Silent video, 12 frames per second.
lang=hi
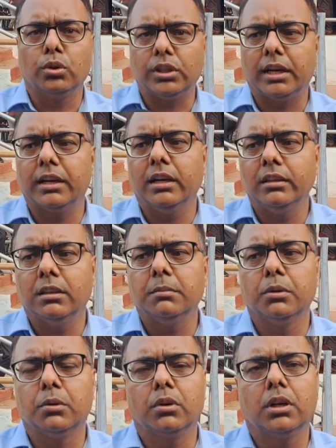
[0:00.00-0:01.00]
हो जाएगा हम
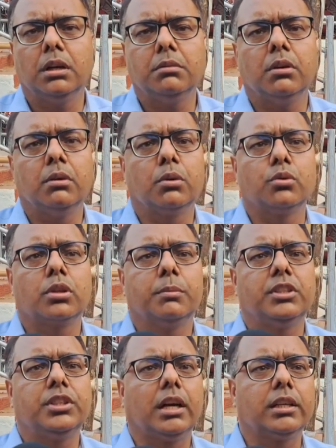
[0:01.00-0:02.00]
लोगों का और उस
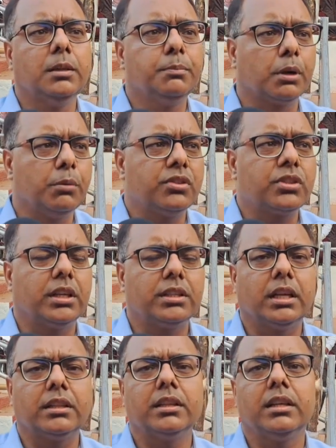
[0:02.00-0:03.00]
समय झांकी प्रवेश कर
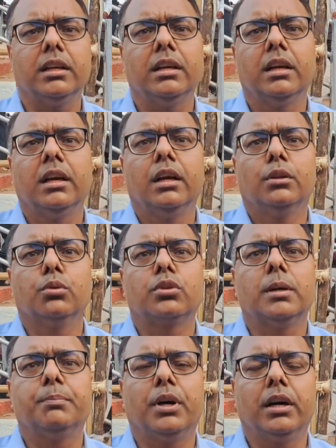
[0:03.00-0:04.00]
जाती है अच्छा।
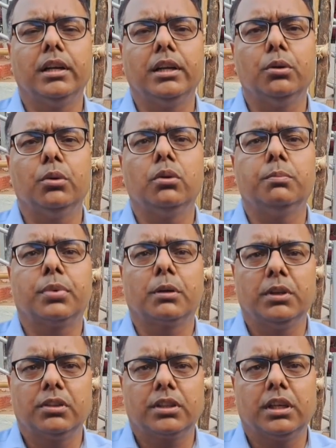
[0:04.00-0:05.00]
उसके पहले लोग
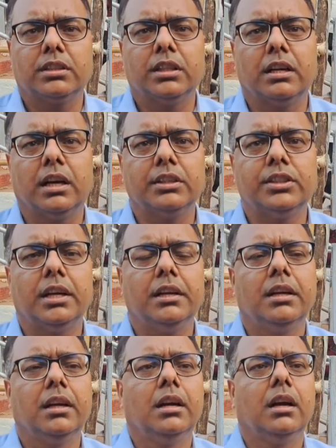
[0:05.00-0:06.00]
प्रवेश कर जाएं आ जाएं
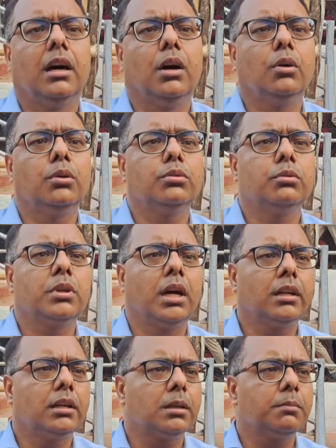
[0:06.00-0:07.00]
और जो
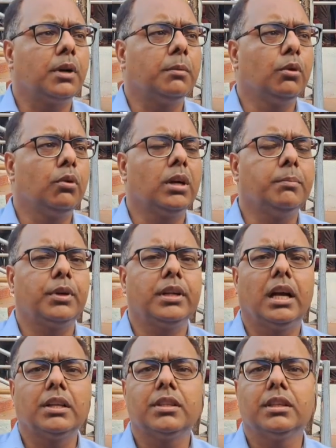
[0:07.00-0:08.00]
कार्यक्रम हम लोगों का
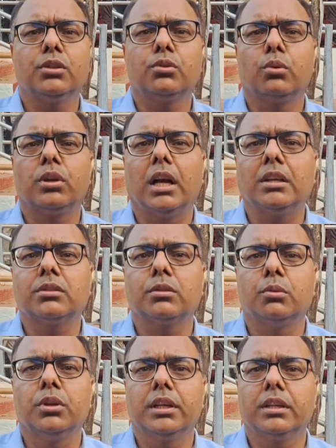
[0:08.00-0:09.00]
प्रयास है कि सूर्यास्त
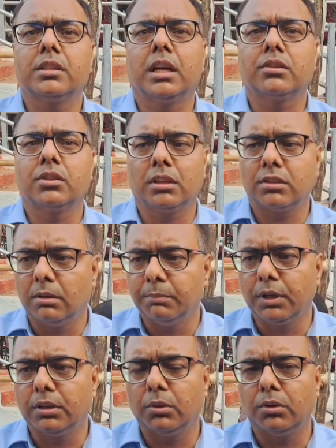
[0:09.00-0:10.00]
होने के साथ साथ
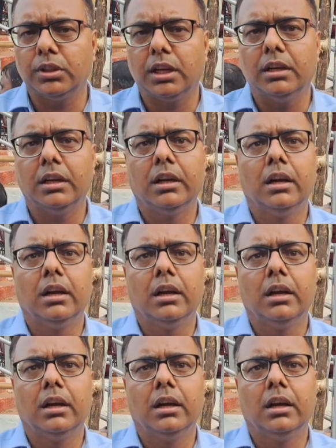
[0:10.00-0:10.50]
संपन्न हो जाए